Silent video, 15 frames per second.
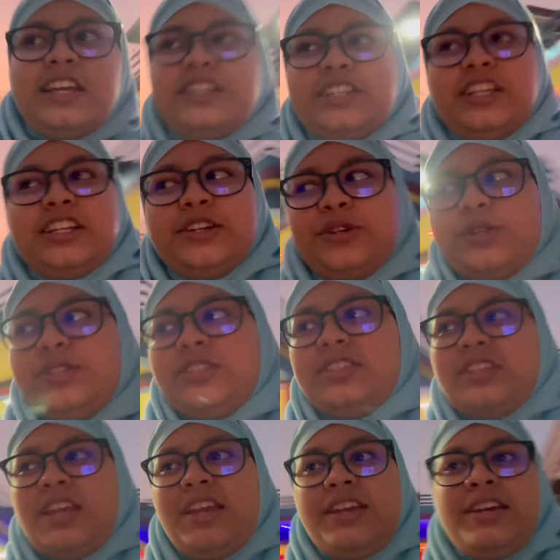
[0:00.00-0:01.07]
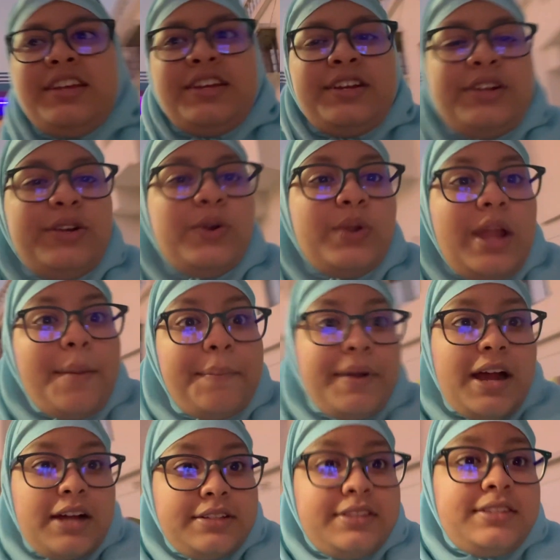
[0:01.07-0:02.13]
সেটা হচ্ছে গোলাপ
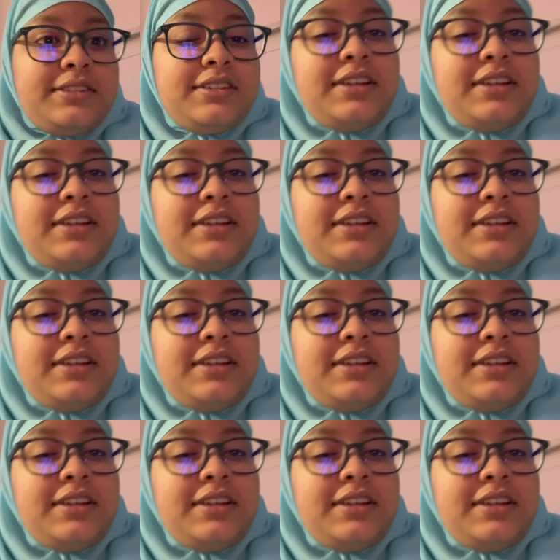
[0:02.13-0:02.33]
গাছ